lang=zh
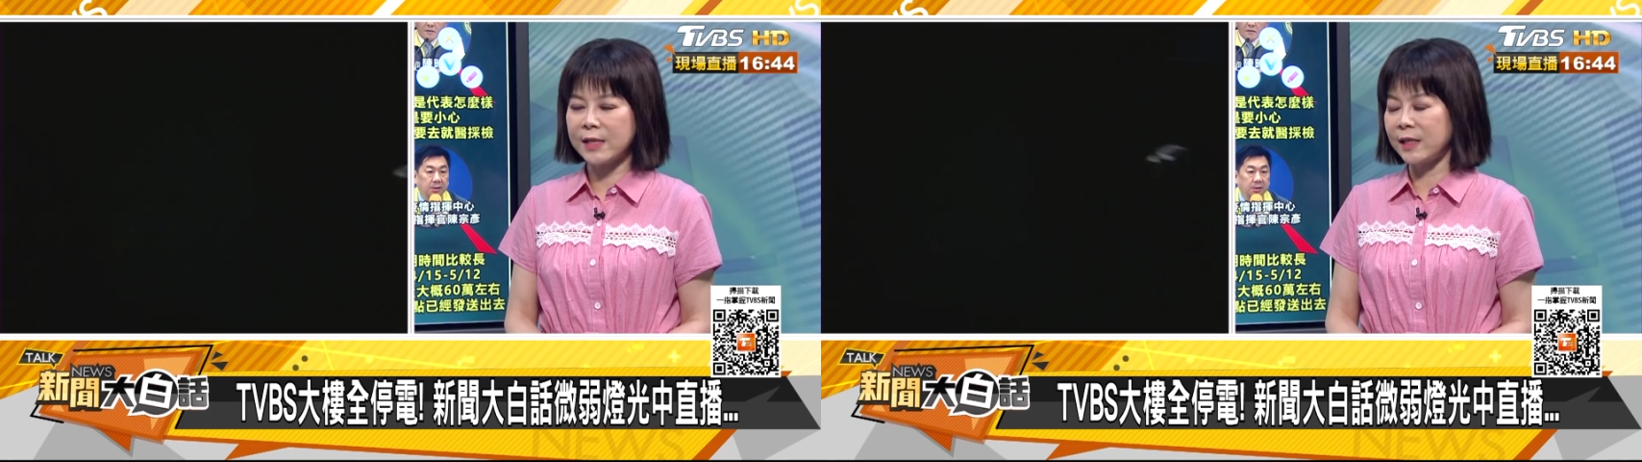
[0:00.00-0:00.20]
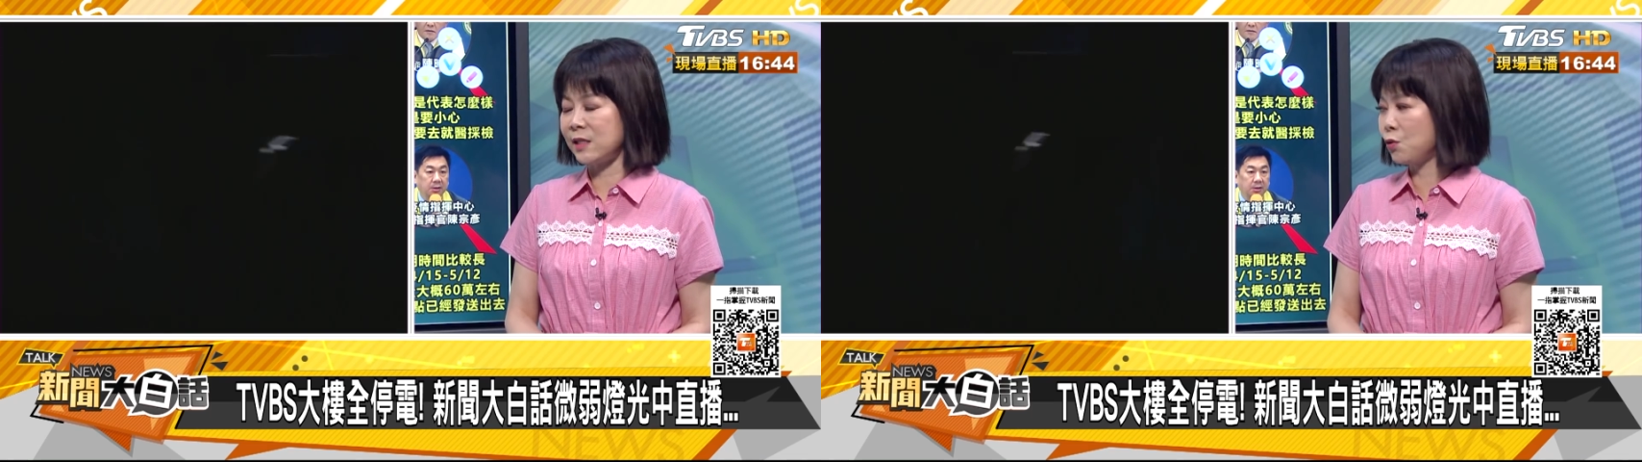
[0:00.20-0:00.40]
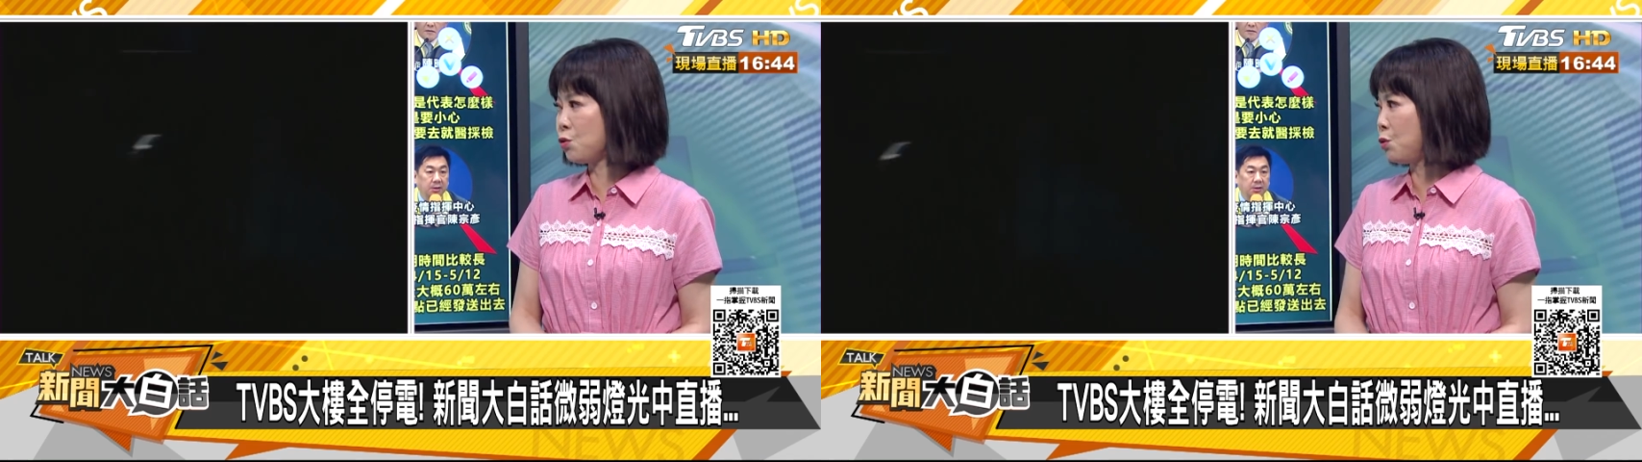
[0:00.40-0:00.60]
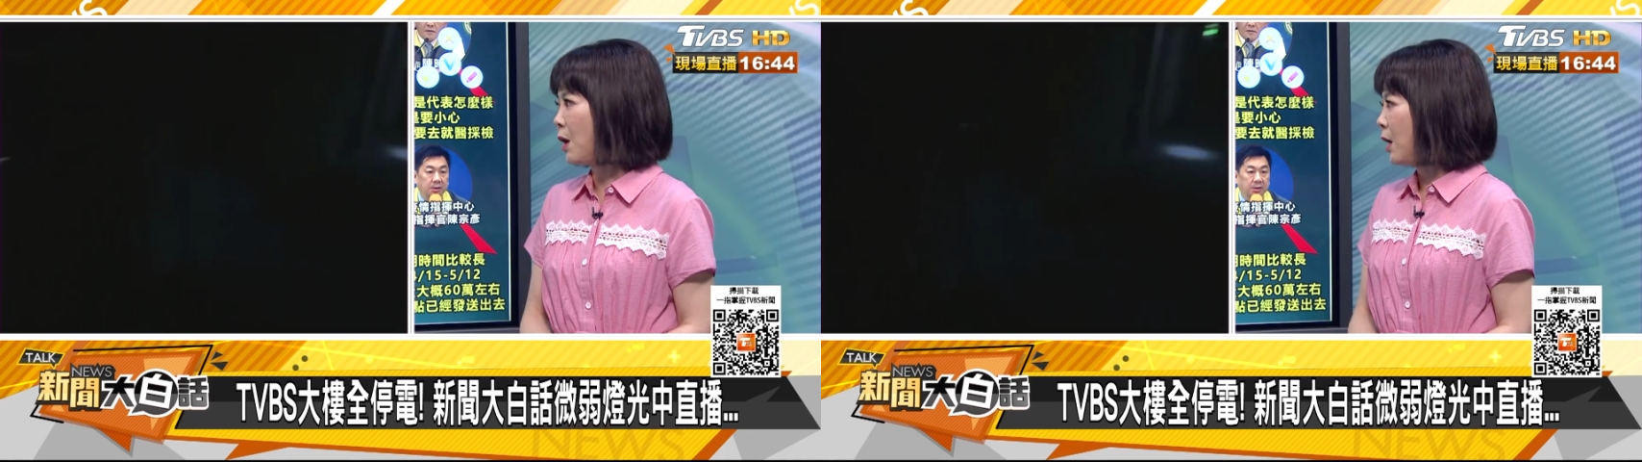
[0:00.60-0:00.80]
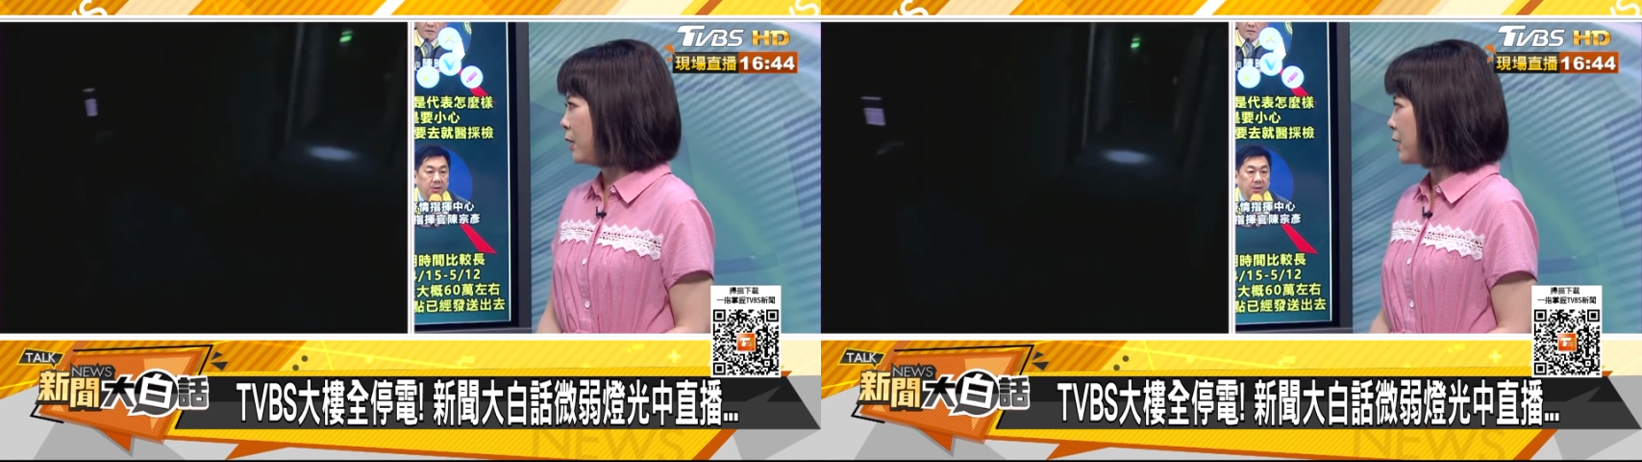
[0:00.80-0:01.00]
再继续
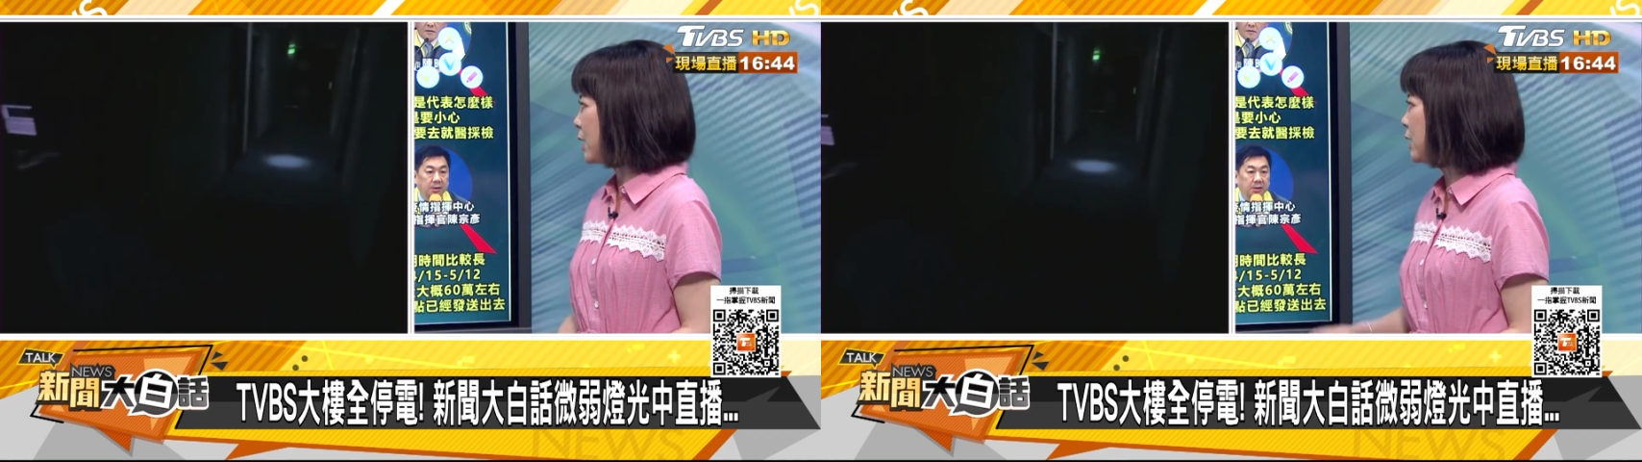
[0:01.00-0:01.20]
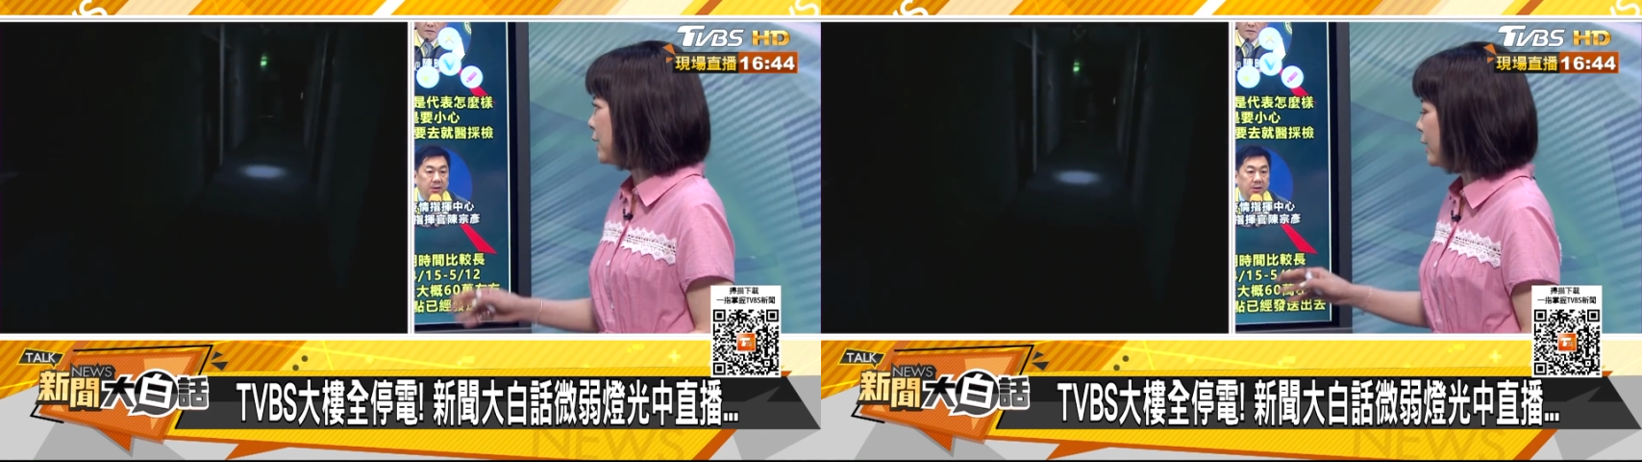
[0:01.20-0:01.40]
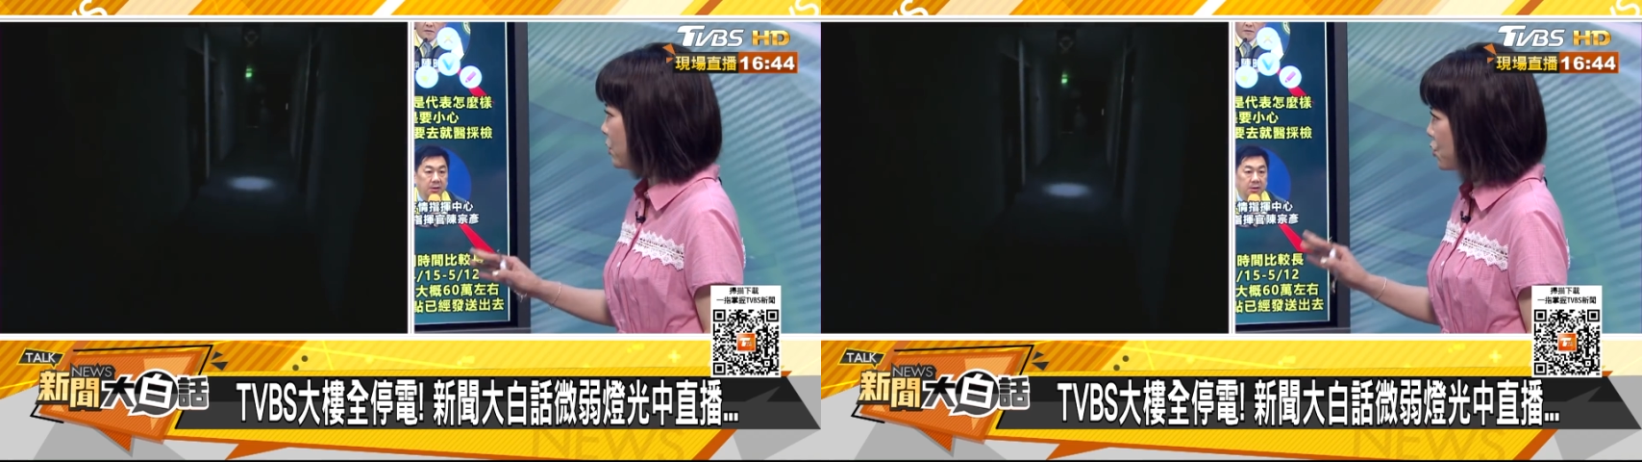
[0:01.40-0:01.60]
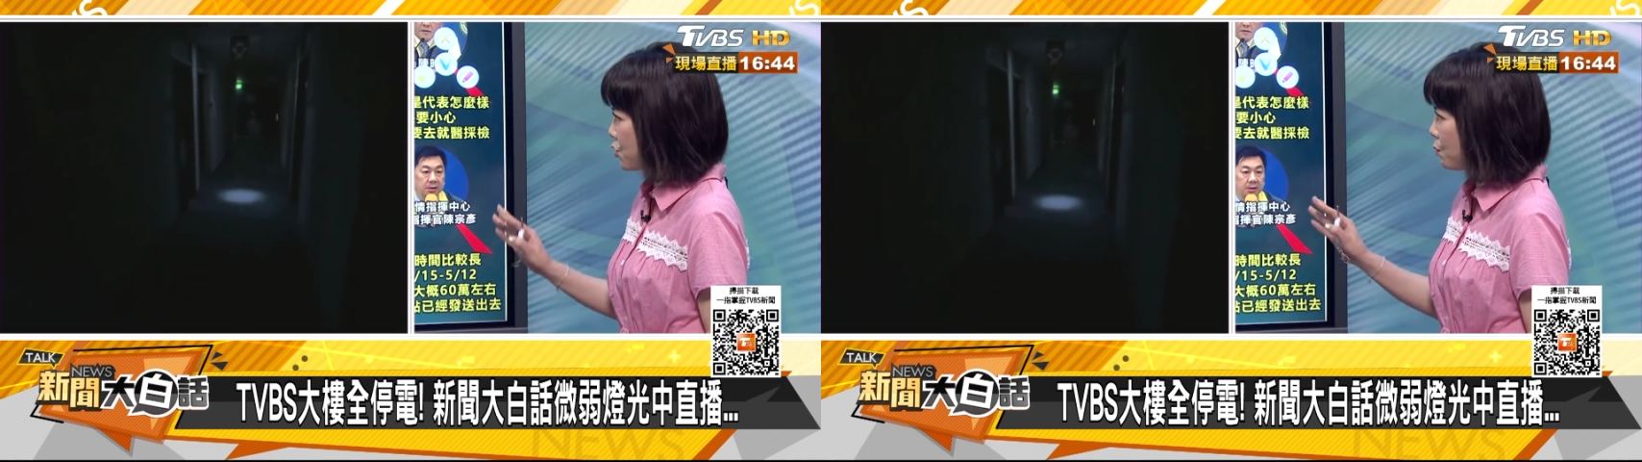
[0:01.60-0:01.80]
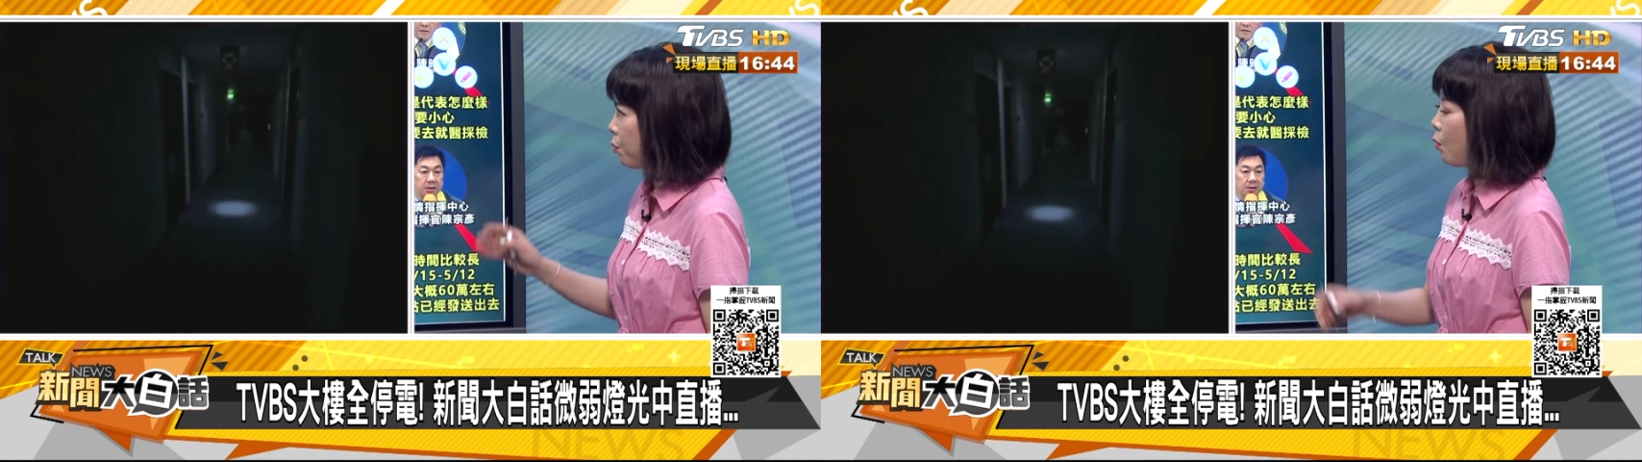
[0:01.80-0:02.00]
很困难的
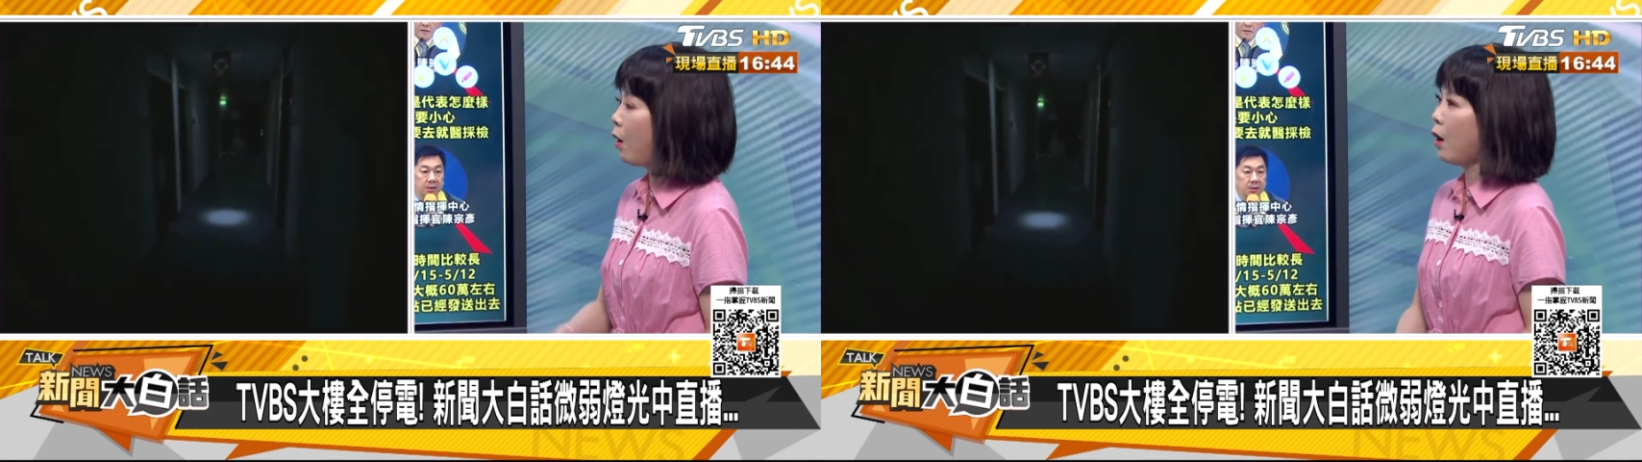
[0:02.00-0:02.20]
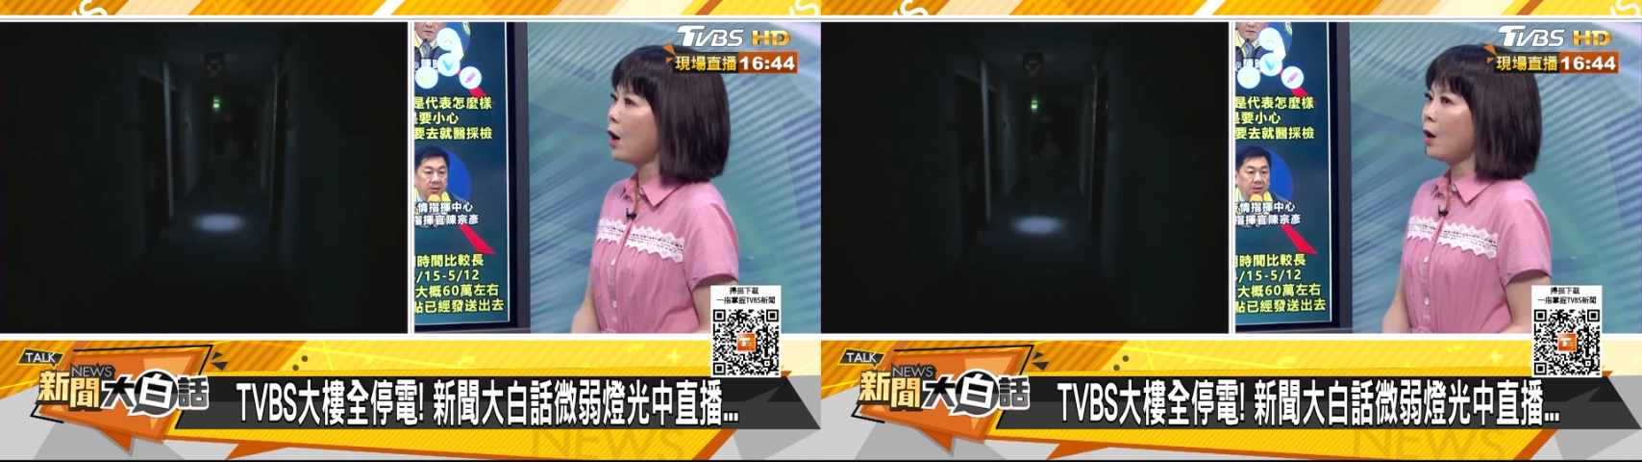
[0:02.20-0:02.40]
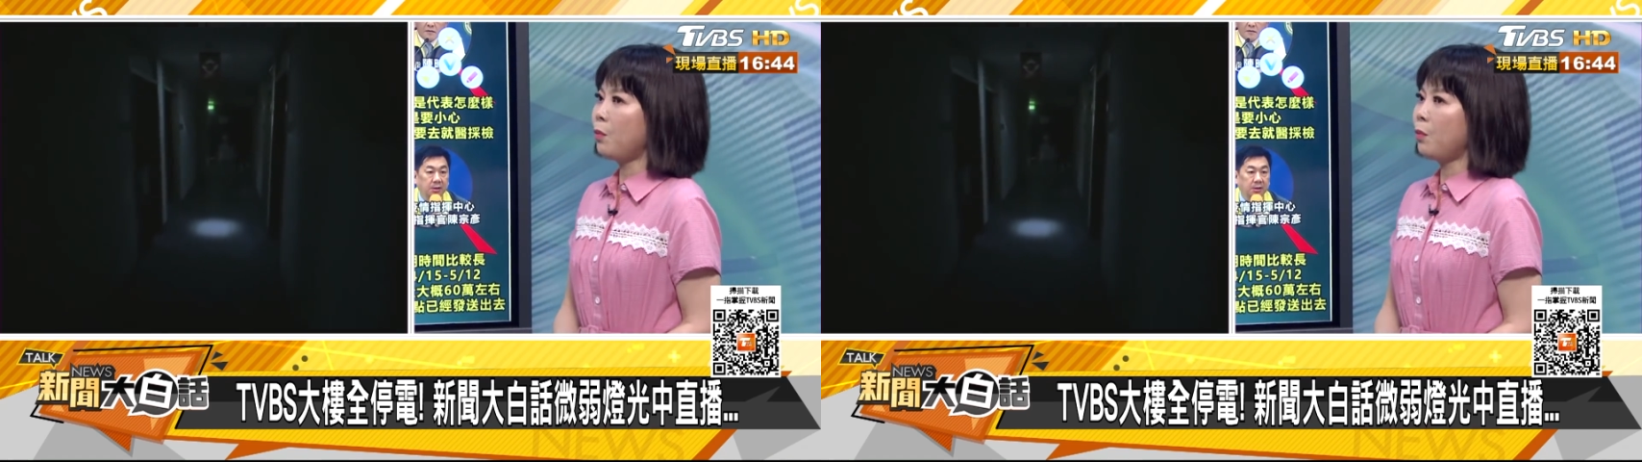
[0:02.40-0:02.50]
直播。